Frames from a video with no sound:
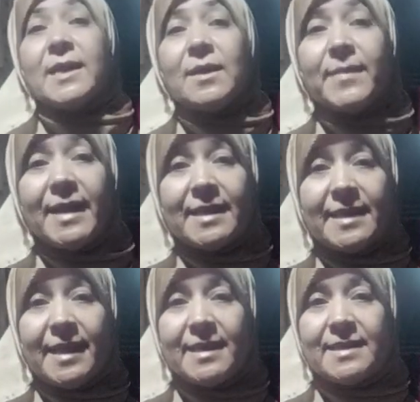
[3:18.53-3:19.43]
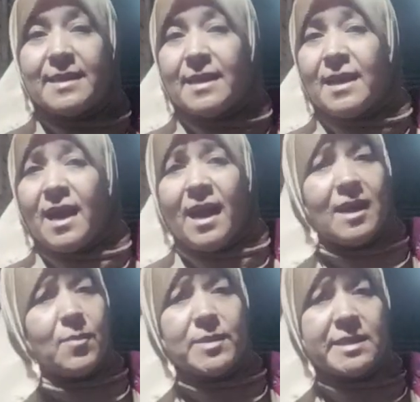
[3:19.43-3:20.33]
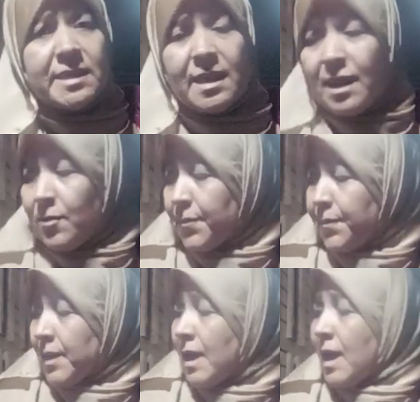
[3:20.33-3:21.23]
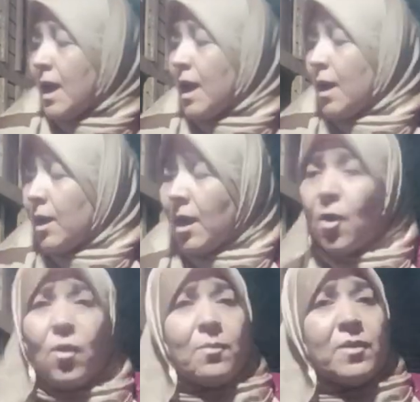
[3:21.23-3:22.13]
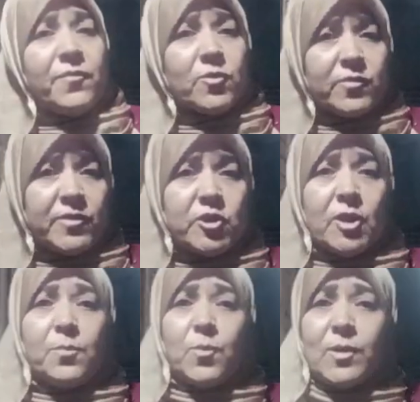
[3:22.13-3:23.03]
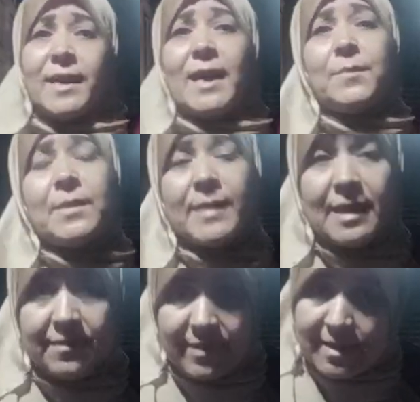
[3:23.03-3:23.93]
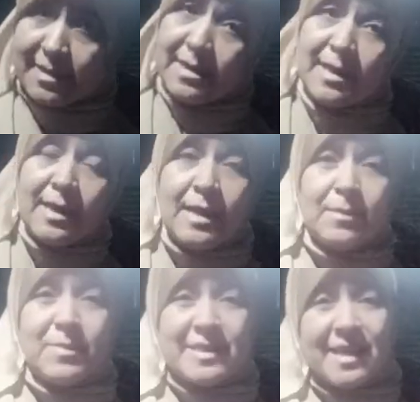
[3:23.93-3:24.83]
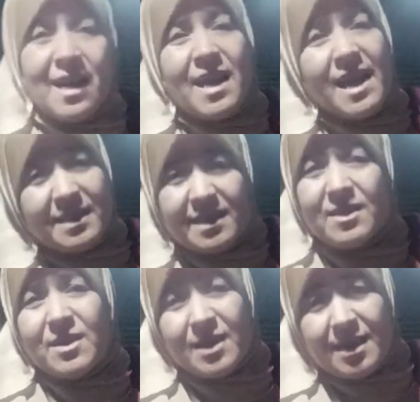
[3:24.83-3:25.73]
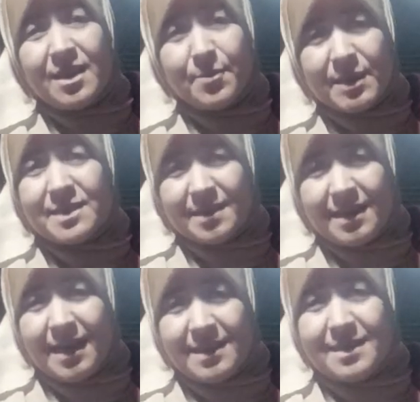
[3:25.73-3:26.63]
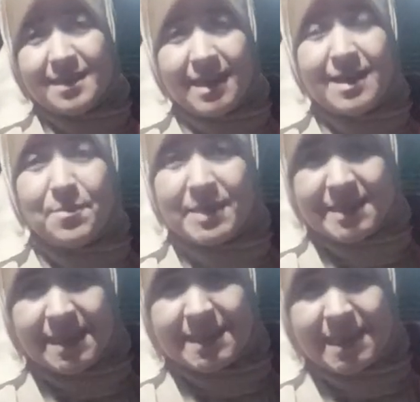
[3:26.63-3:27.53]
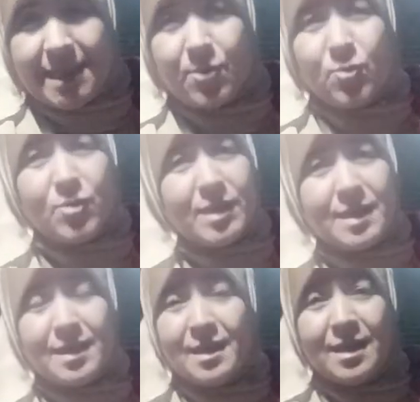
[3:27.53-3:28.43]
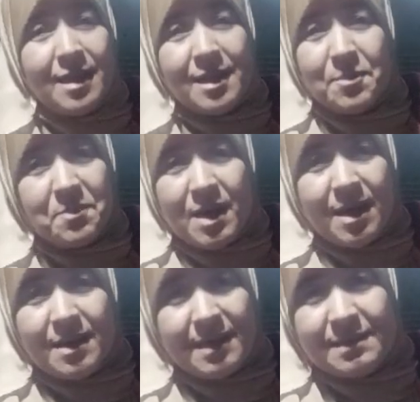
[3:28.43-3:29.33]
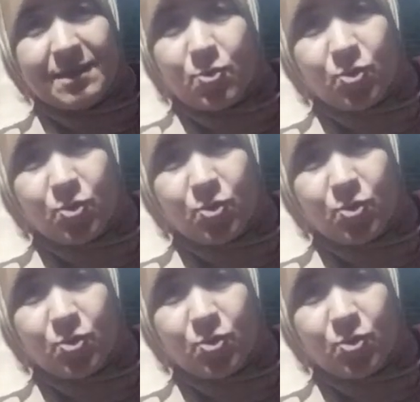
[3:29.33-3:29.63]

ايه بقى تاني حاجه بسيطه قوي هو المفروض في شامبو للحمام على فكره بس انا يعني كبطه يعني انا بستسهل وما يعني